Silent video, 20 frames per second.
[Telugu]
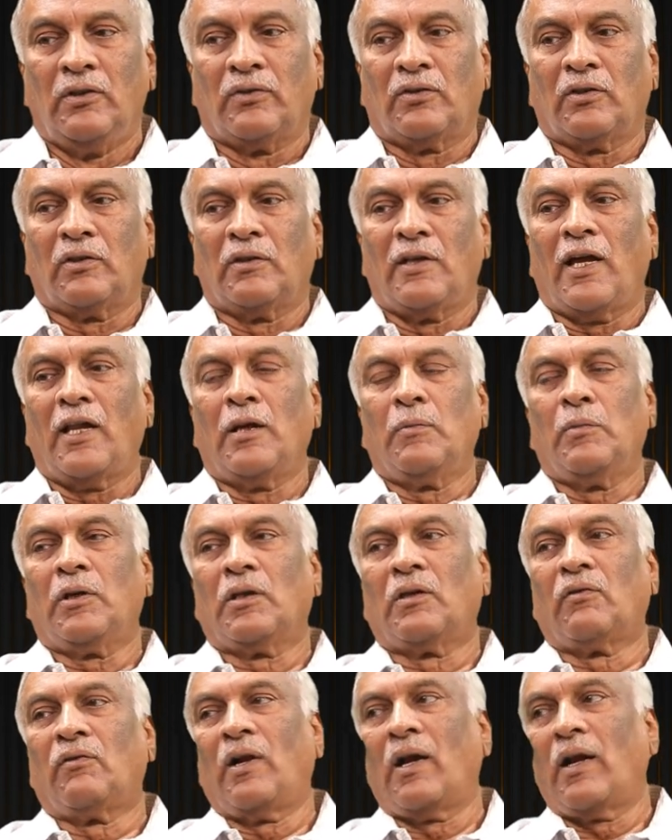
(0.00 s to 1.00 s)
సో దాని
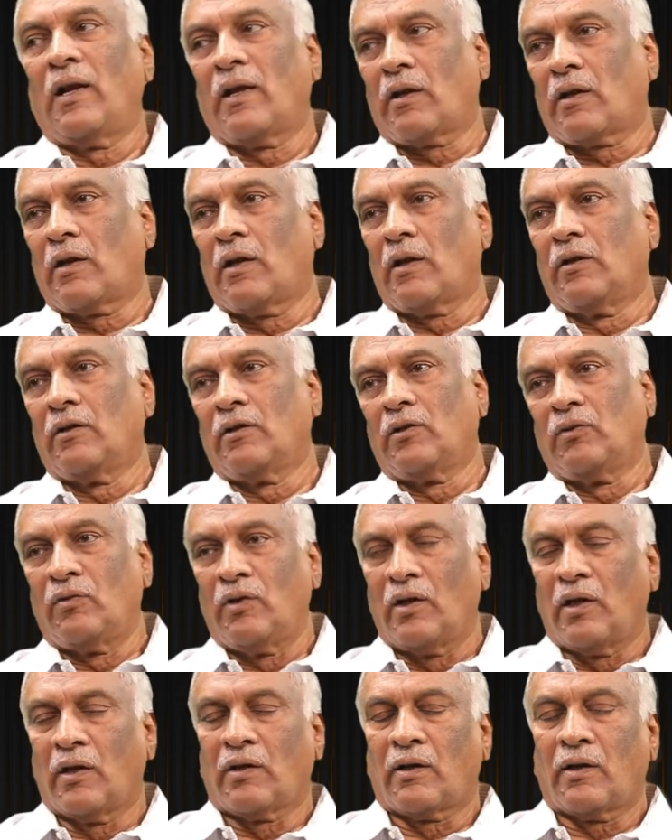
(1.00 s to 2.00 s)
మీద వాళ్ళకి రాలేదు
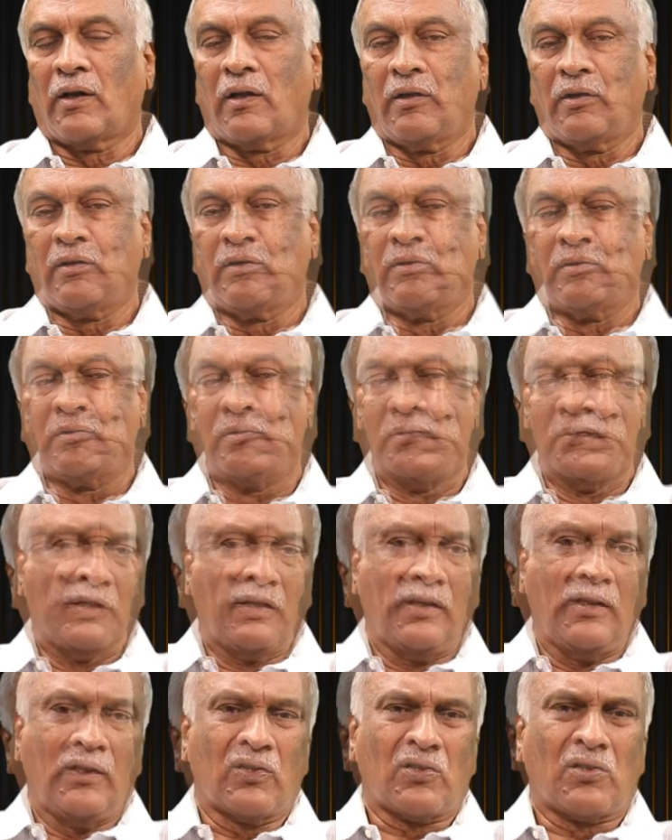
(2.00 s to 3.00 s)
వీళ్ళకి రాలేదు
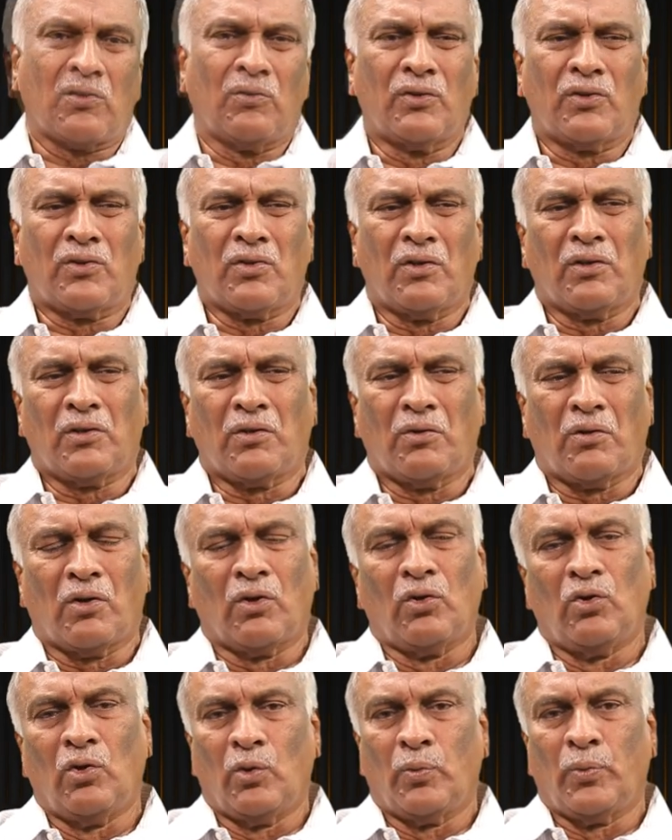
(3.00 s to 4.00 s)
దాన్ని ఇష్టం వచ్చినట్టు
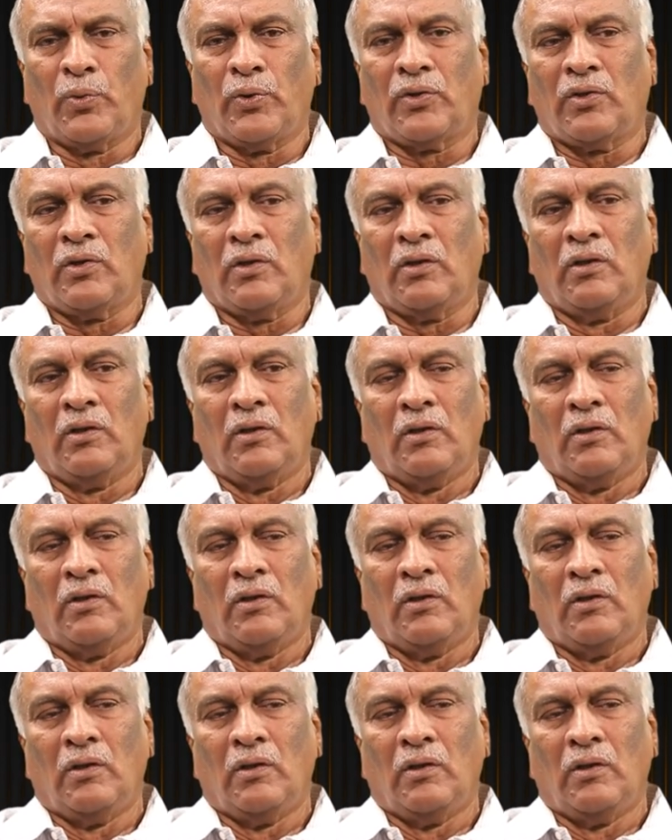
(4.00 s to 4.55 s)
రంగులు పూసి